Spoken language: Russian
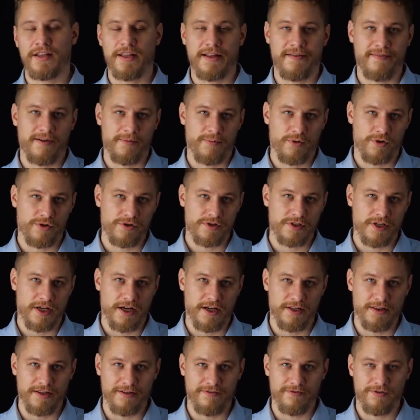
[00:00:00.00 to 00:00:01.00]
на вопрос
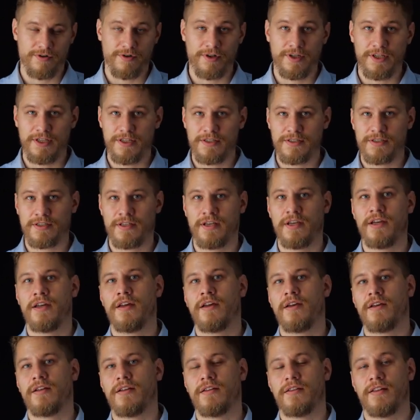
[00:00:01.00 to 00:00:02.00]
одного из
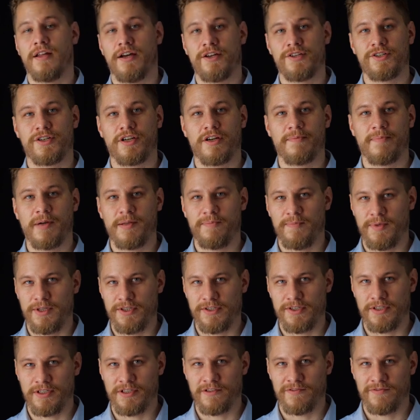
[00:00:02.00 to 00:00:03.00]
наших
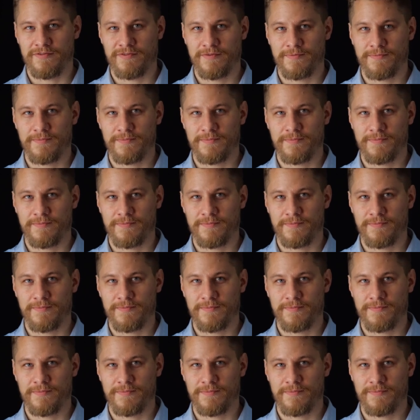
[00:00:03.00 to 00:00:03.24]
подписчиков.